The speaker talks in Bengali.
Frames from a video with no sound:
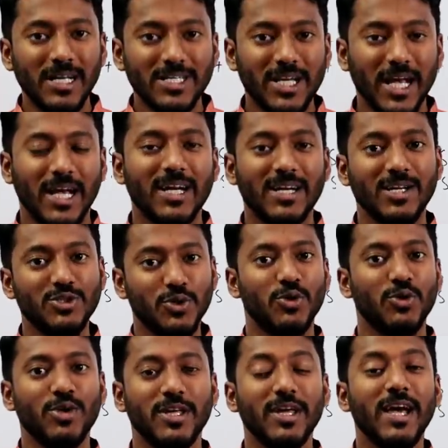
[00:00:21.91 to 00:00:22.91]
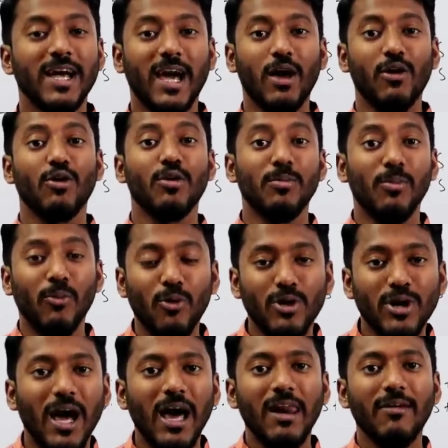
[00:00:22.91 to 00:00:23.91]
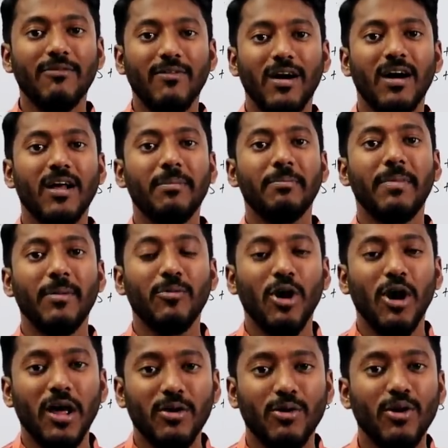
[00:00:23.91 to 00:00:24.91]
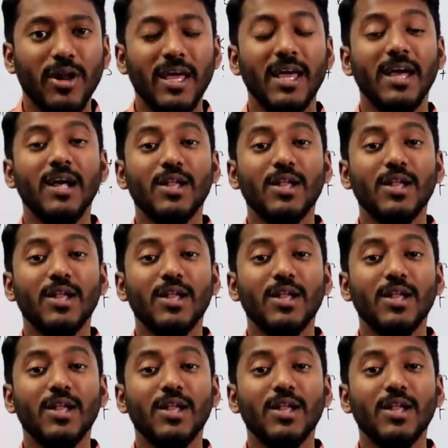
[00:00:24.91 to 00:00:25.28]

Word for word: শেখাটা জরুরি কারণ মোডাল ভার্ব ব্যবহার করে